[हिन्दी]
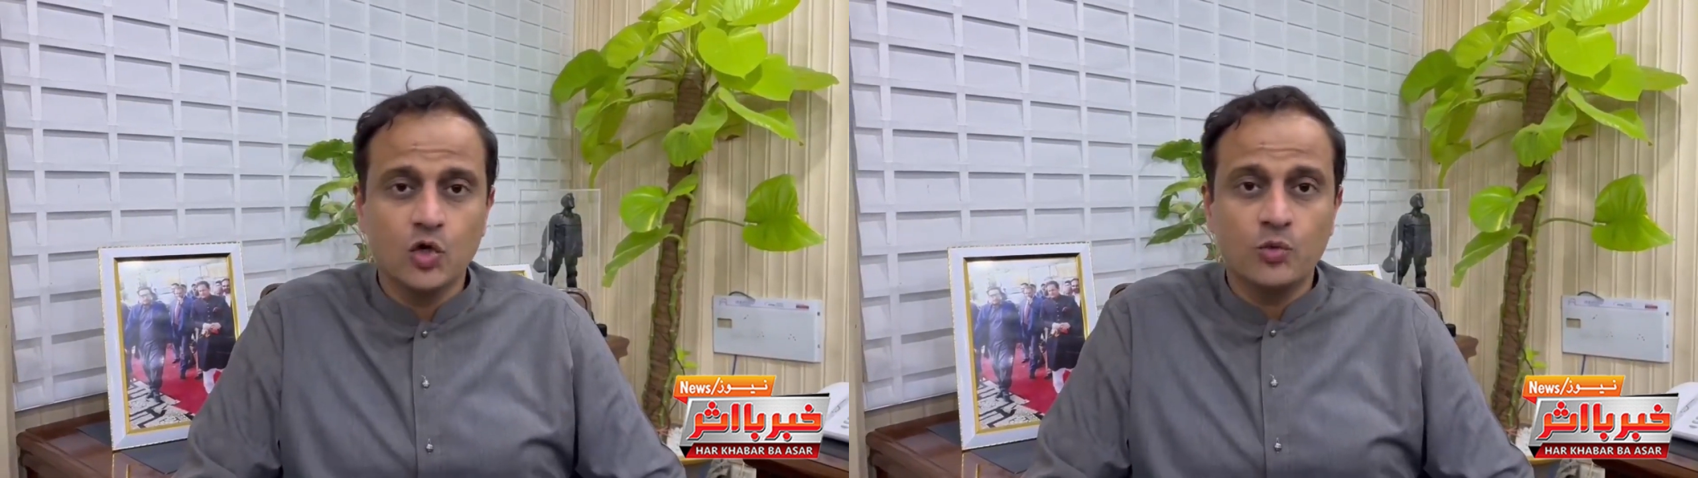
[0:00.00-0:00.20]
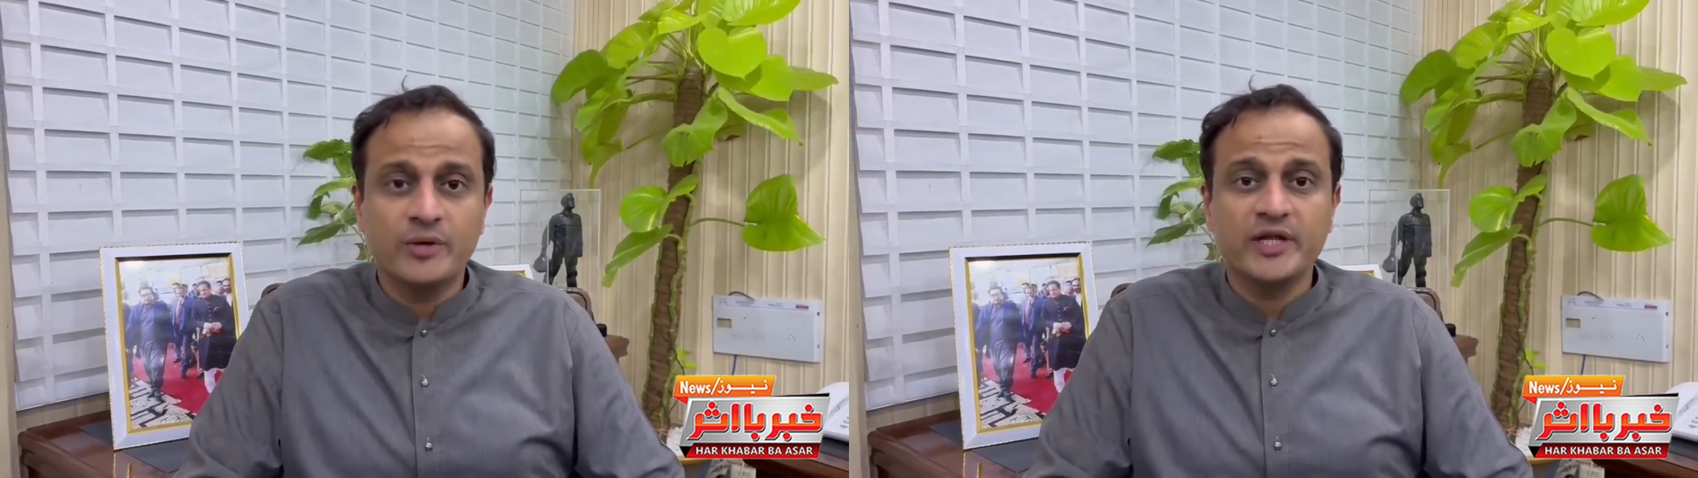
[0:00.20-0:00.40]

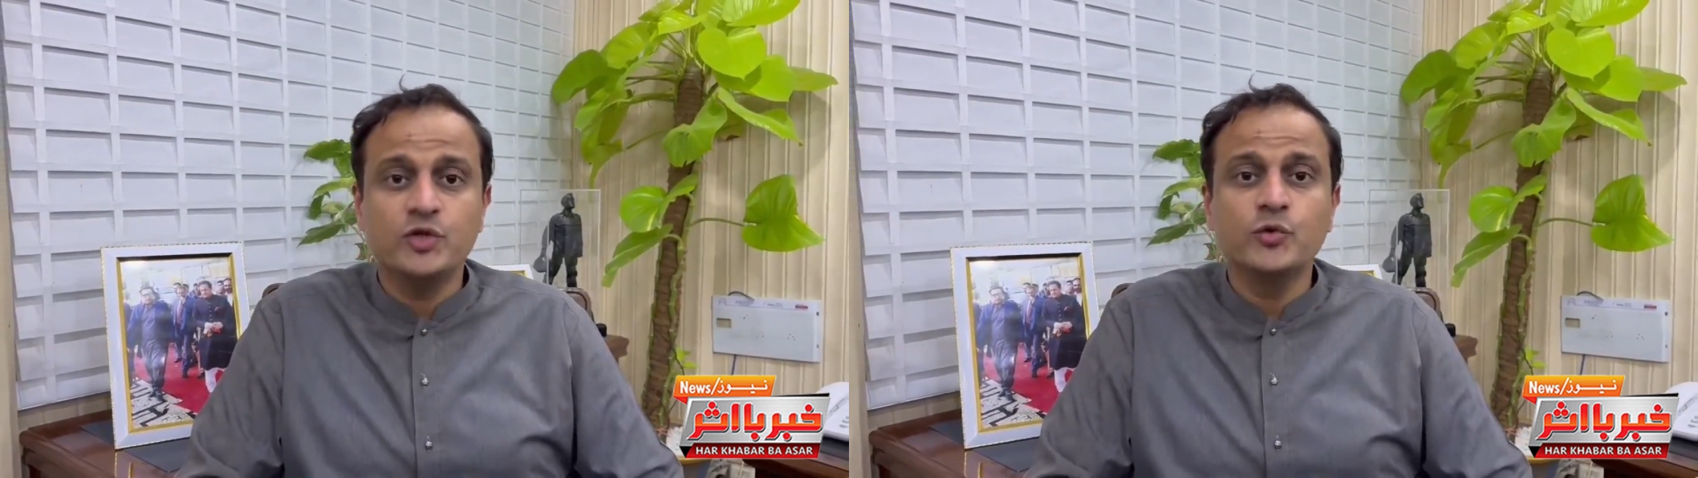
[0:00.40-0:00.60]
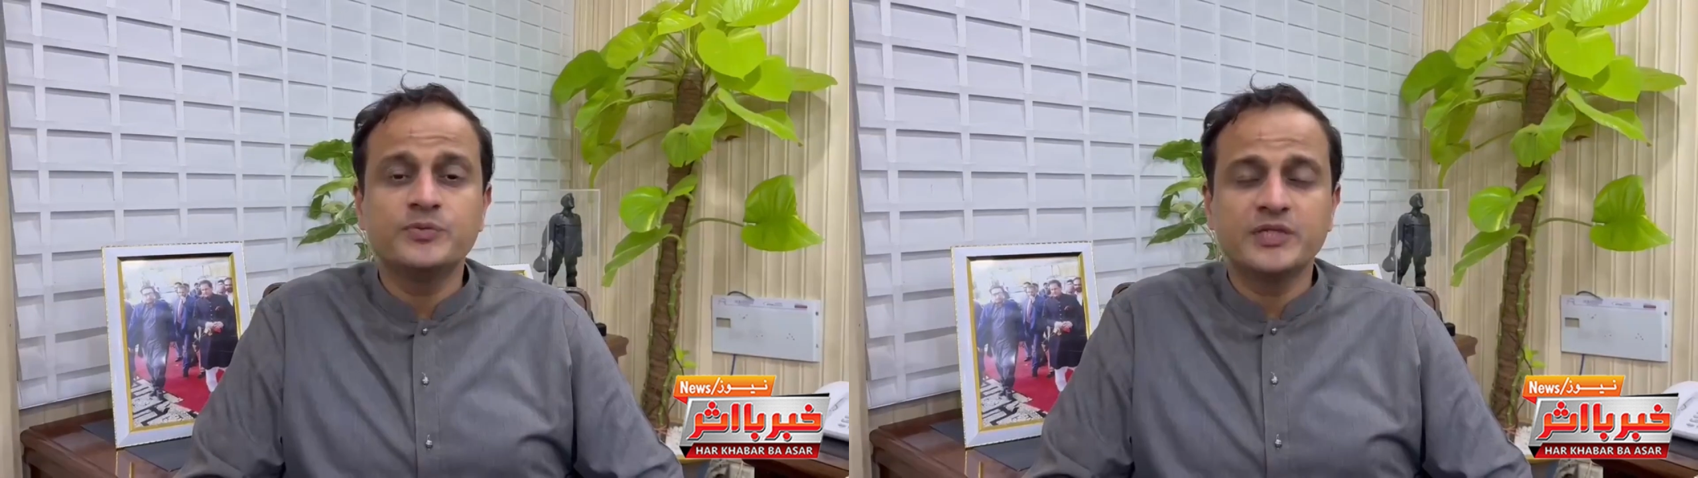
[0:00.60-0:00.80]
उमर
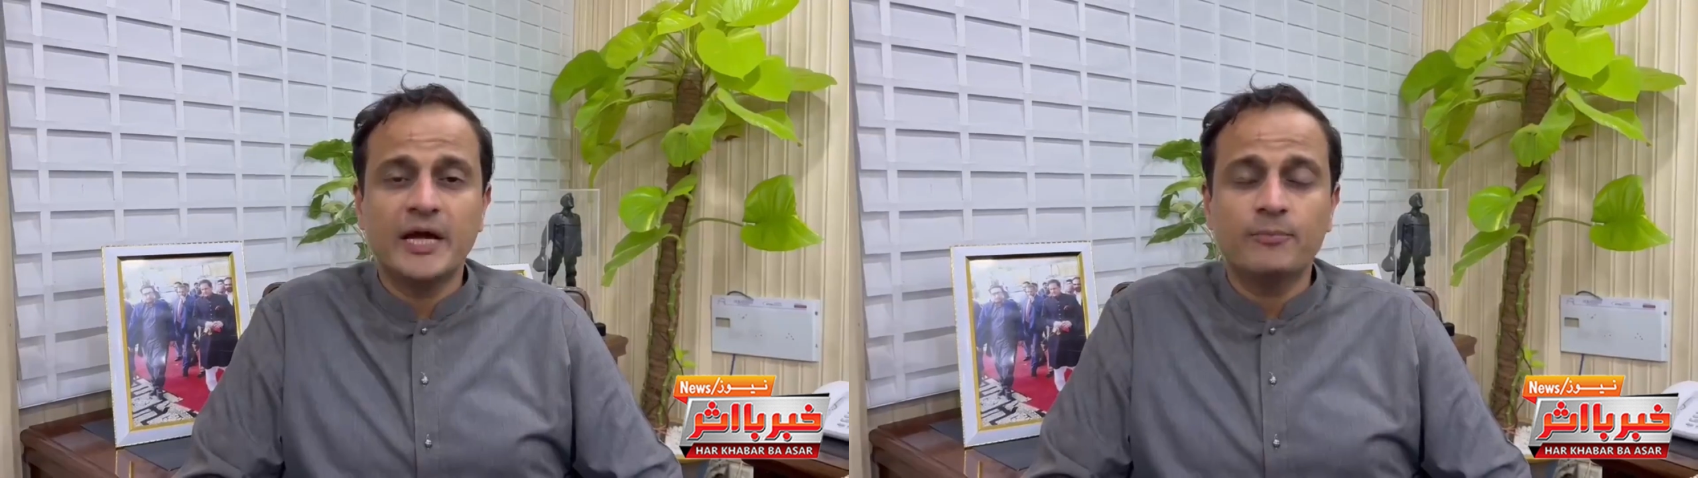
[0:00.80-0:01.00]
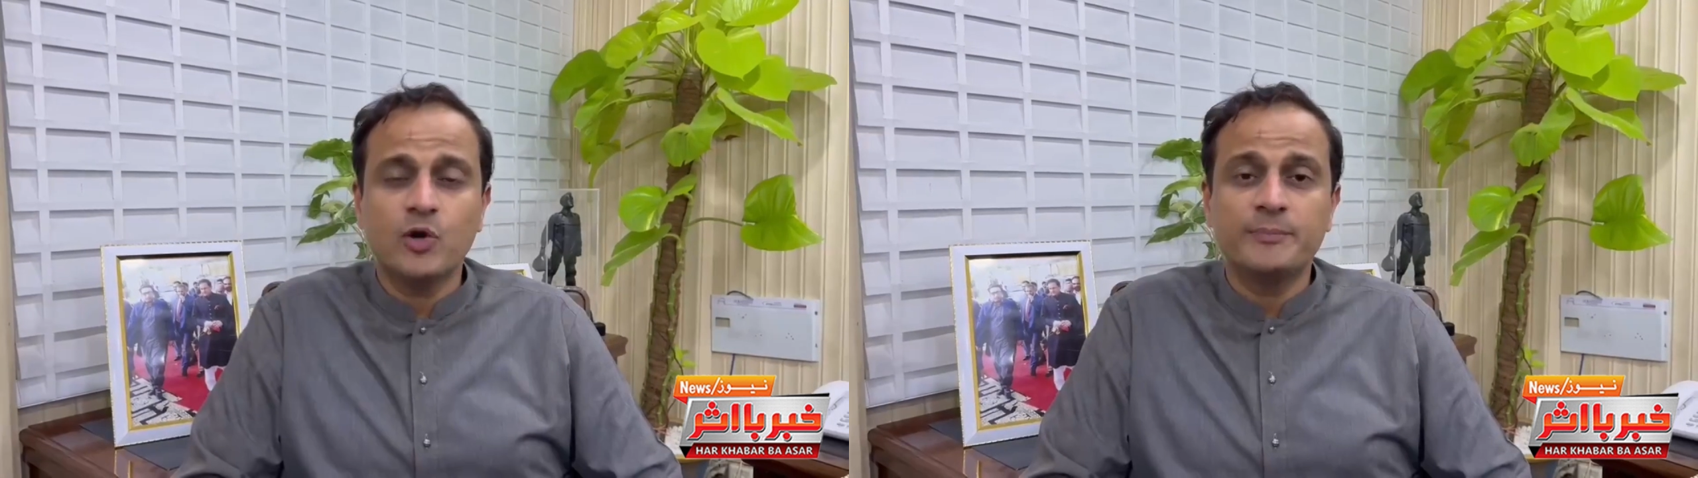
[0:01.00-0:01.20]
एयूब
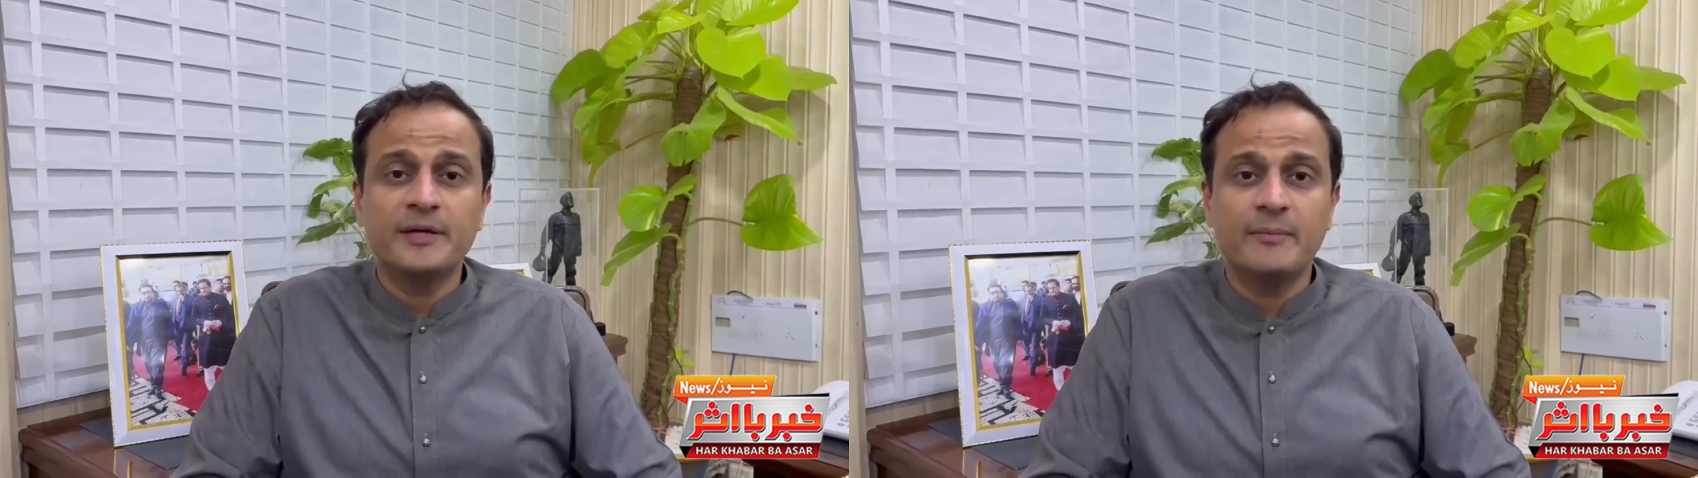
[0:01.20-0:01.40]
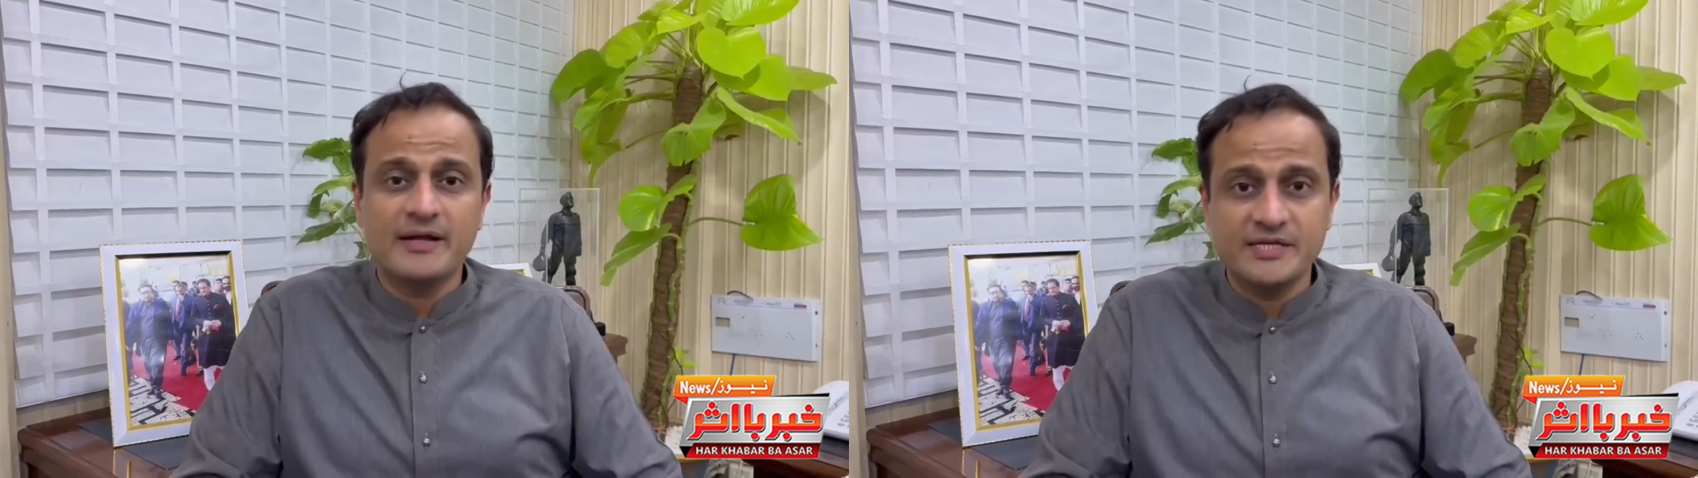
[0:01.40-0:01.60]
साहब को अपने
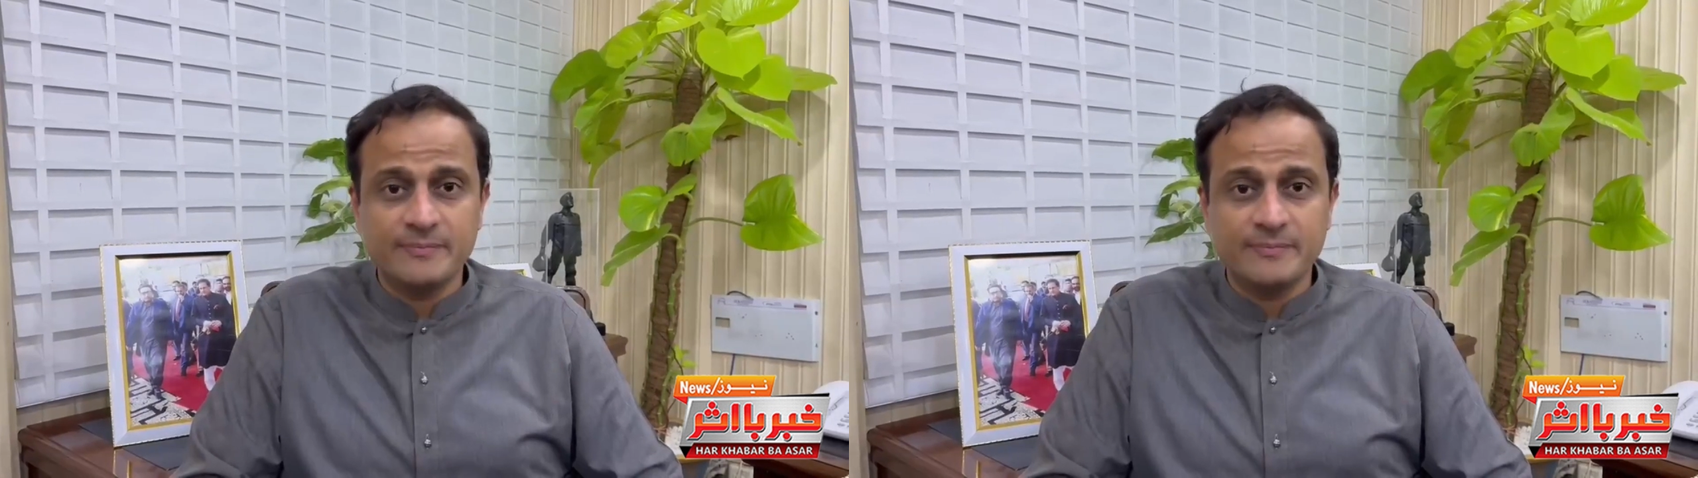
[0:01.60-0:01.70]
मादी